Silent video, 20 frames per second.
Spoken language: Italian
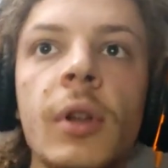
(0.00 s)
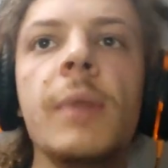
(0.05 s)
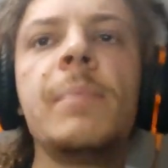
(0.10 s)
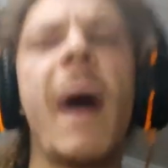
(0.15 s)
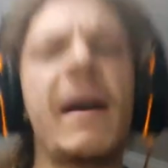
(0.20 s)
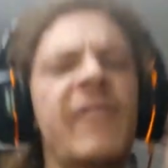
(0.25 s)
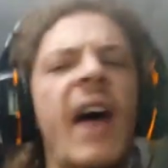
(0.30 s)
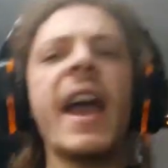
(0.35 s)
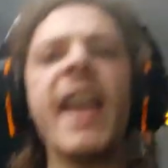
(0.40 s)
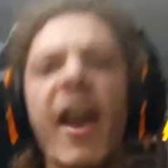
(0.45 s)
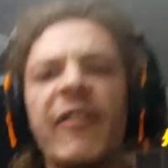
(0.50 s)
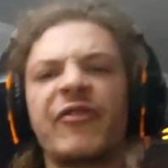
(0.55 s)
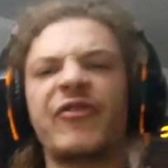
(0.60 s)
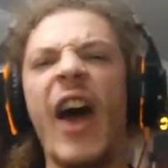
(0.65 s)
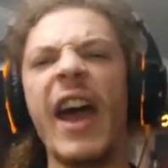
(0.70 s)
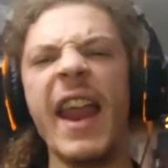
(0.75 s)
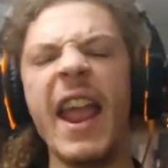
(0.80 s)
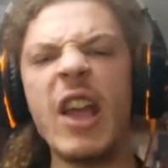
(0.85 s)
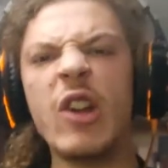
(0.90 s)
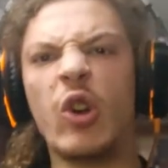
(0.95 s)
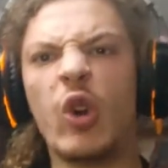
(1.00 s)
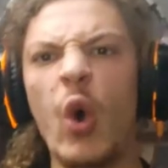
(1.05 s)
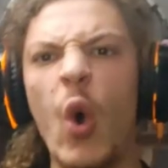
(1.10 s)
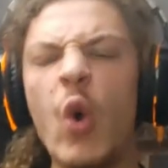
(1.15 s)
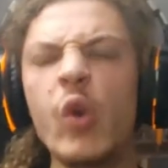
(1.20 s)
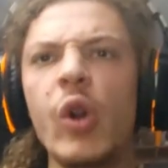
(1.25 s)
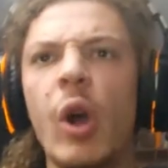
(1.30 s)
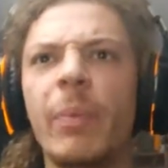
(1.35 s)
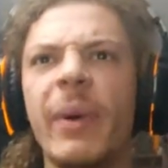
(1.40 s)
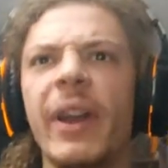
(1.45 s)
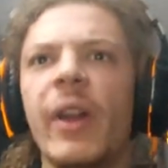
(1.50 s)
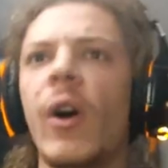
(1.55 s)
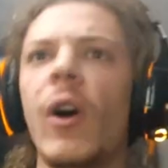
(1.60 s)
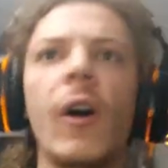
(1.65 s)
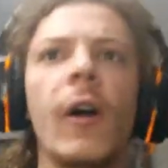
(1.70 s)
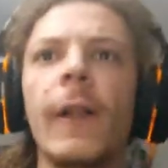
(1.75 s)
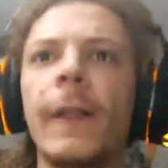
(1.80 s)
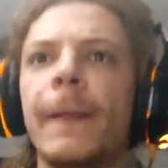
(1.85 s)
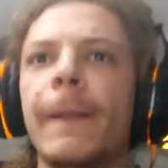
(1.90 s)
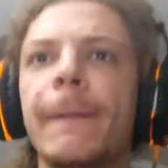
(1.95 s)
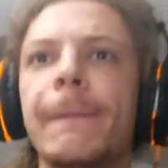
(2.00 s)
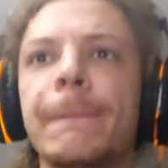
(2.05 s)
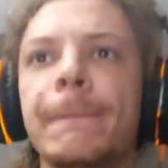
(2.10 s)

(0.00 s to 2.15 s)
Ma vai a fare in culo, però!